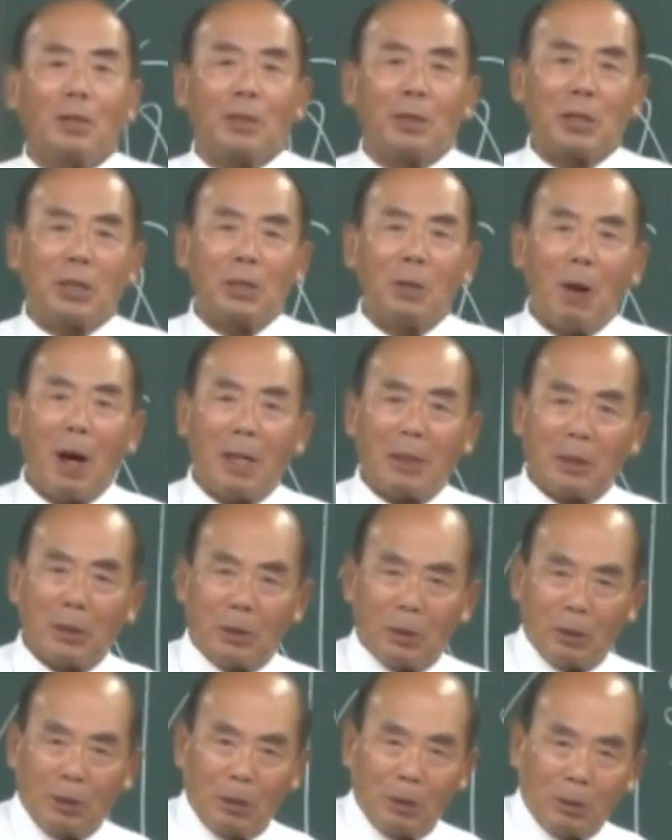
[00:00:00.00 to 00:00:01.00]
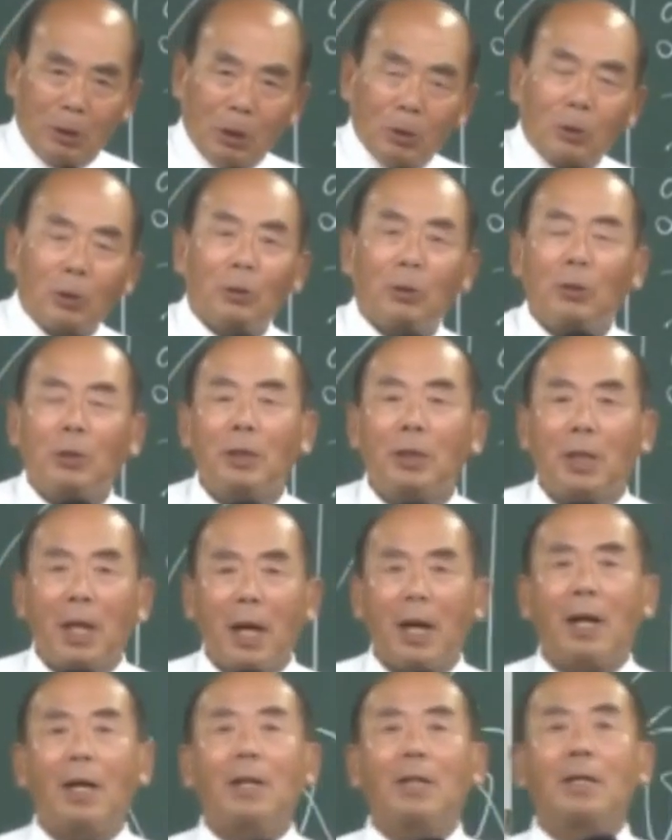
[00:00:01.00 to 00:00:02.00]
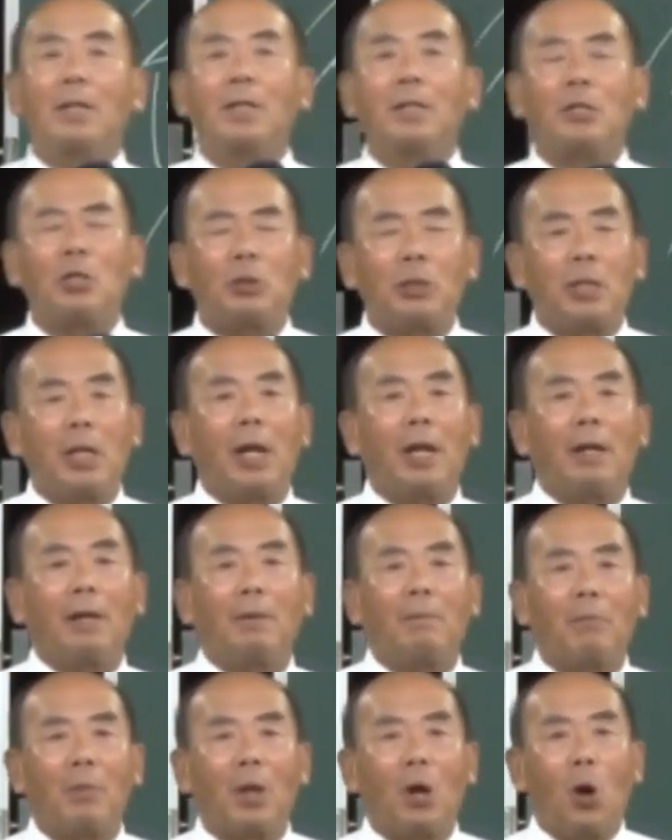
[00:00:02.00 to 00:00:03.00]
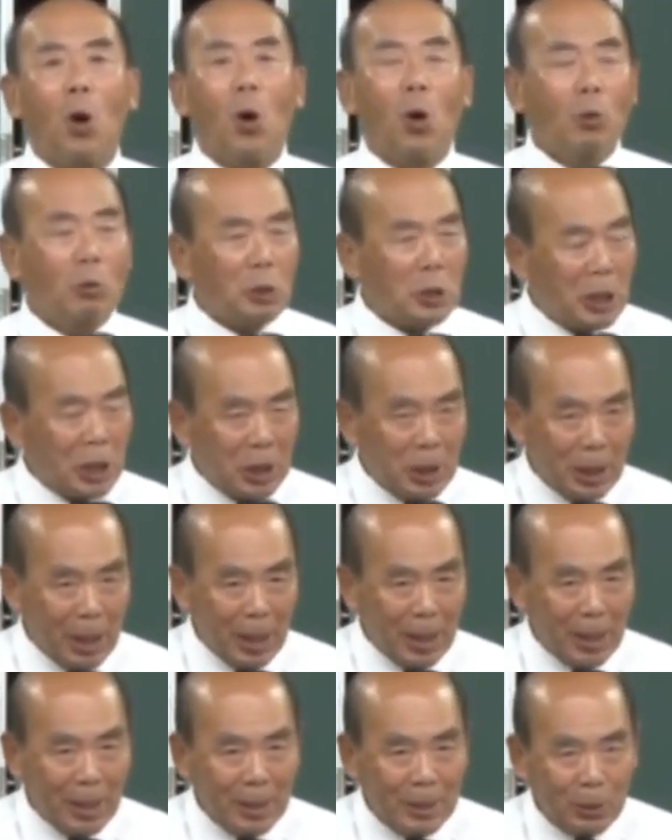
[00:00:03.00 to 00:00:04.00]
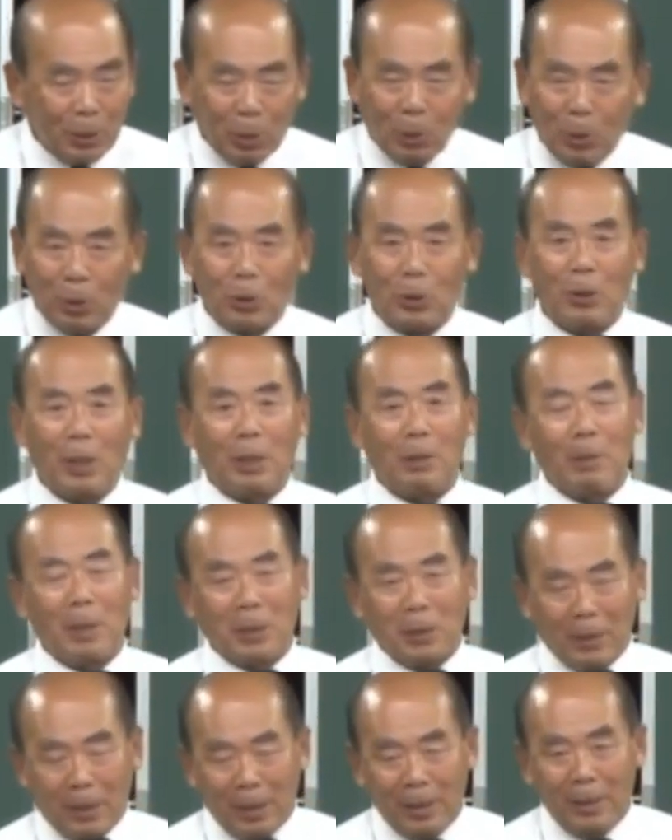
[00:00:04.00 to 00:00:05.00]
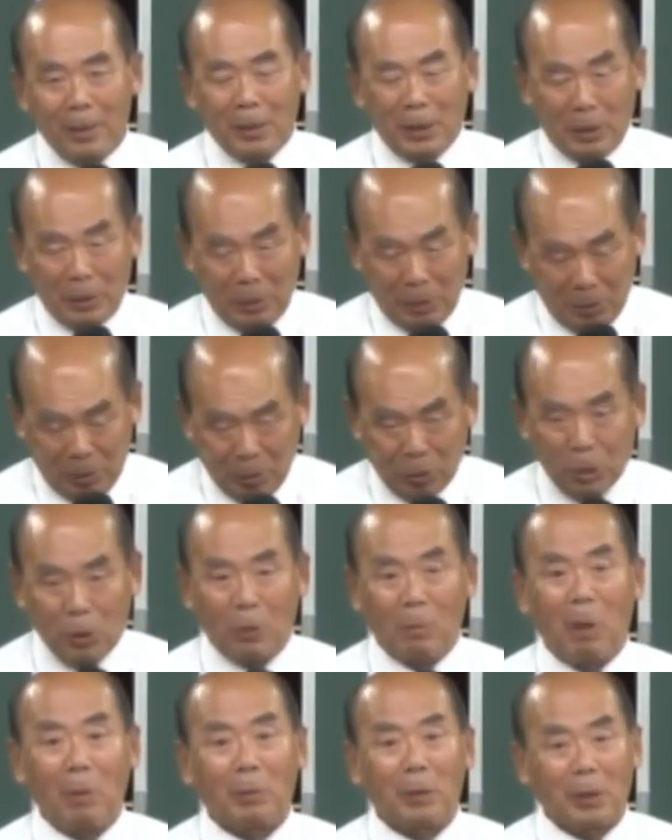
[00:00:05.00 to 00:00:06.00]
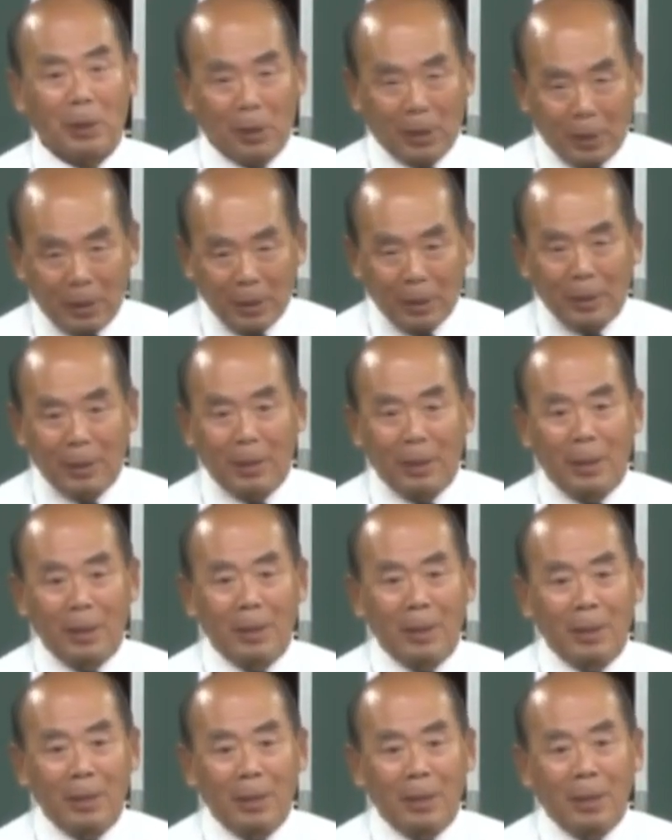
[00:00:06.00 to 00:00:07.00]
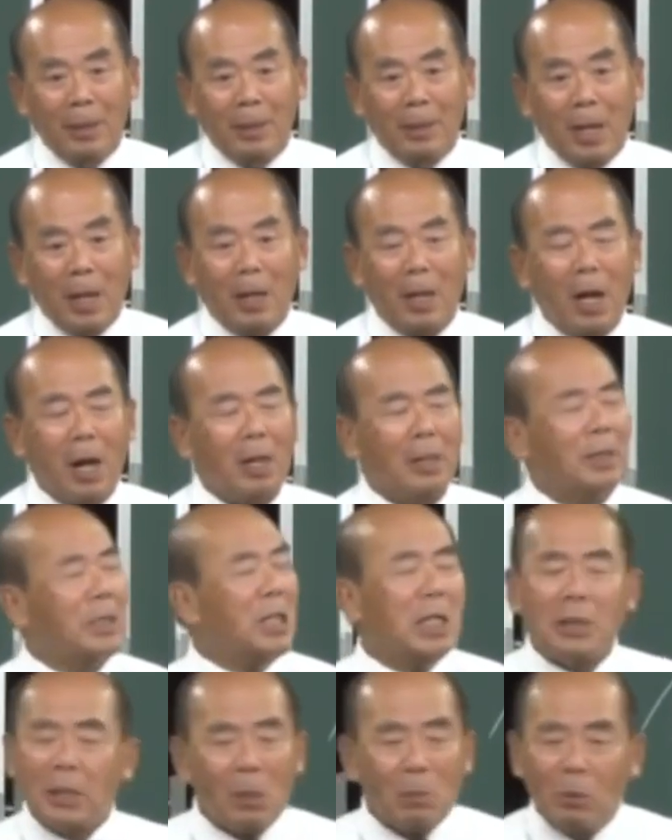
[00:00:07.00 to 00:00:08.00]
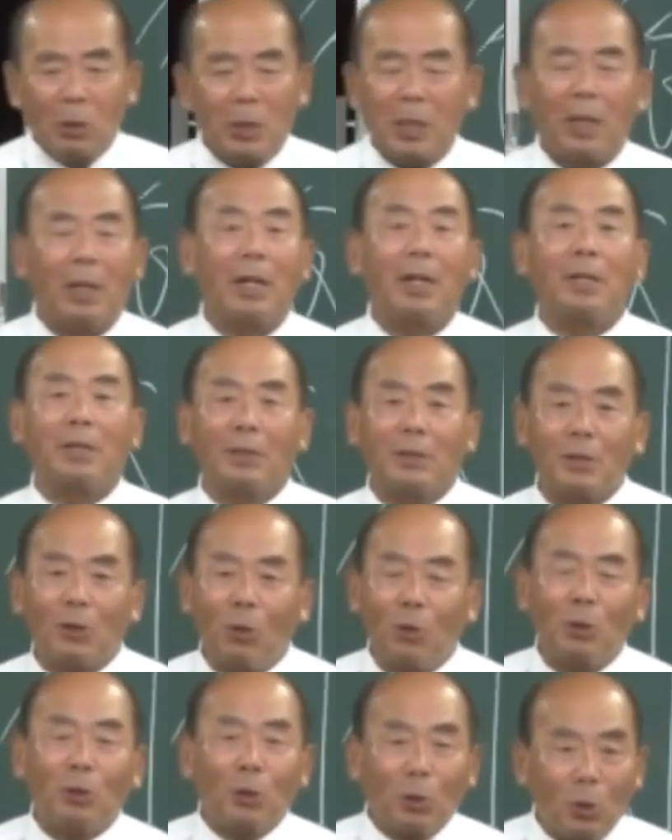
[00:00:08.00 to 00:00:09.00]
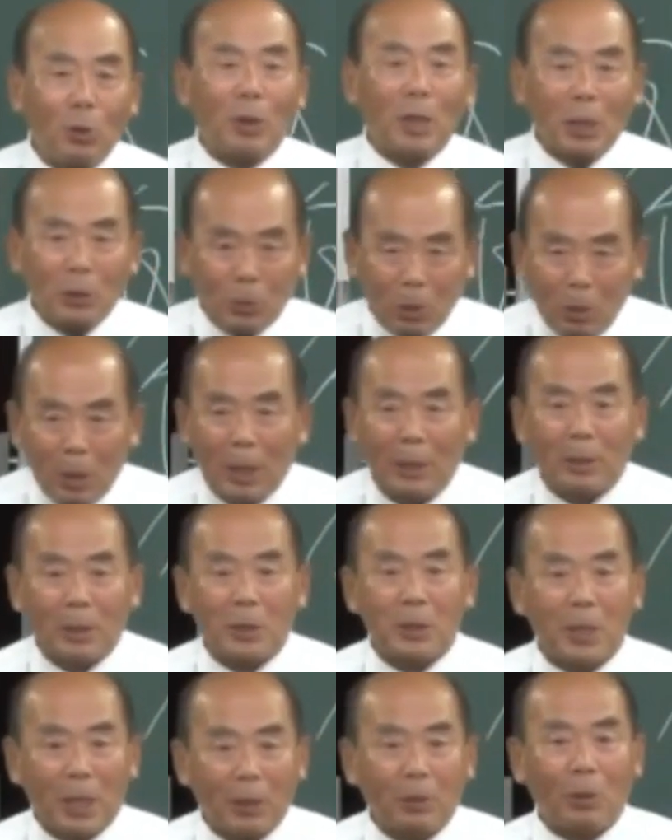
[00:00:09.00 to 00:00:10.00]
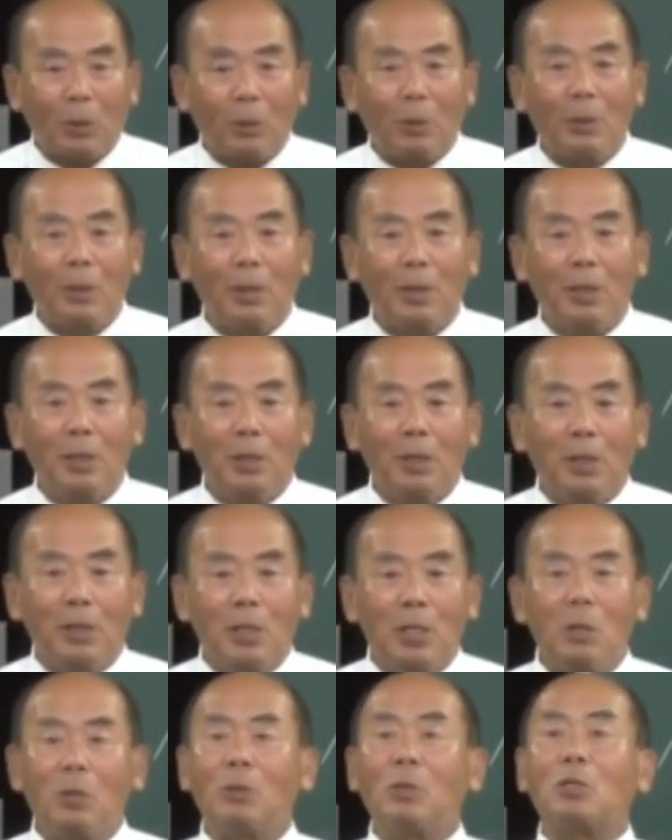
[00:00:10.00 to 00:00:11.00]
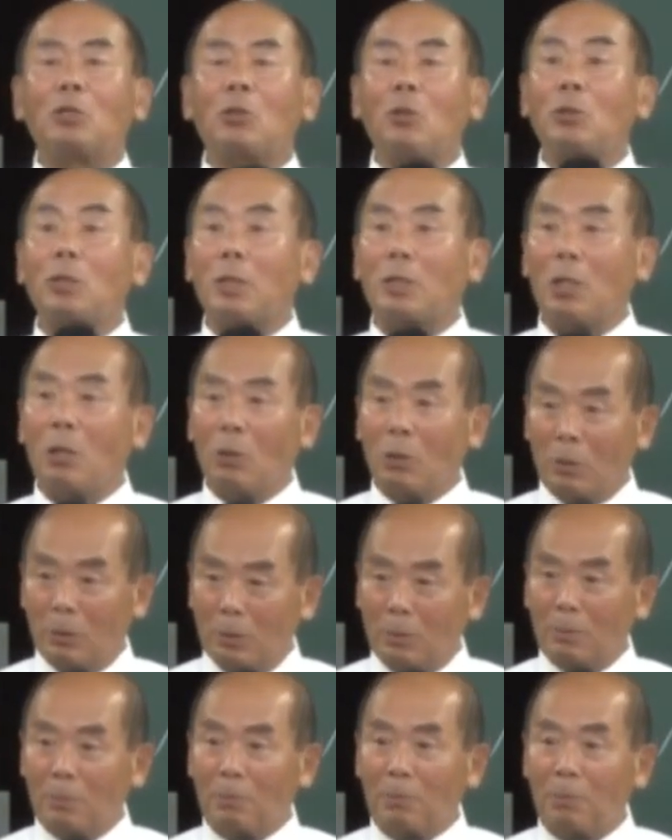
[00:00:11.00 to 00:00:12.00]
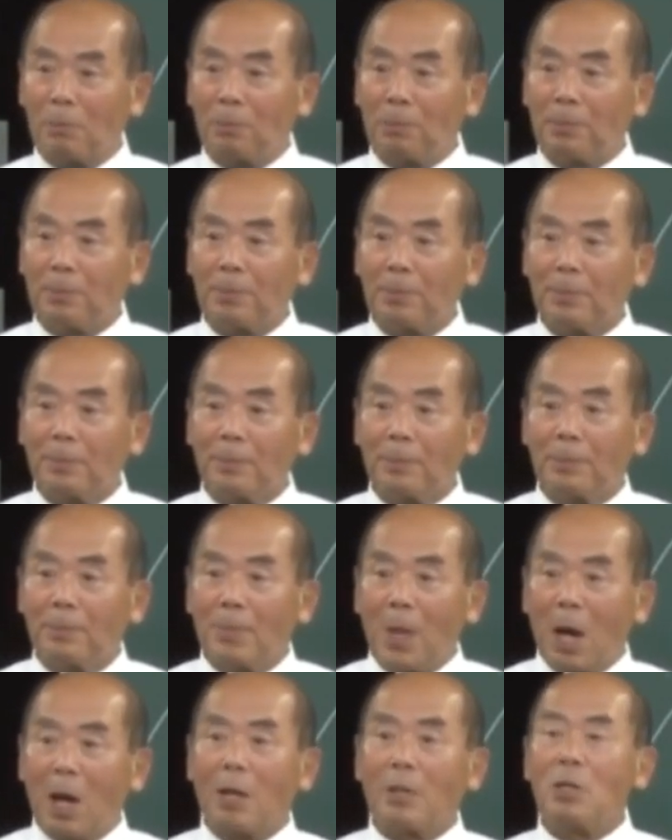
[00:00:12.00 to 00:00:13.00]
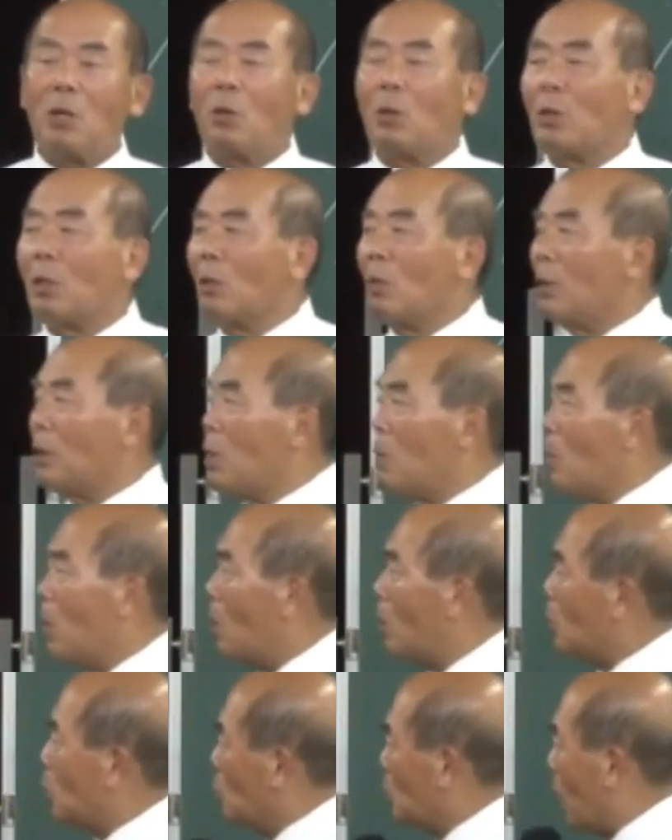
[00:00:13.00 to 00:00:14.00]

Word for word: 血はずっと届いてそして大内氏がそれを育てましたずっと血を守ってきただから偽物じゃないんです本当の血統なんですちゃんと日本にそういう人たちがおるだから日本においてもユ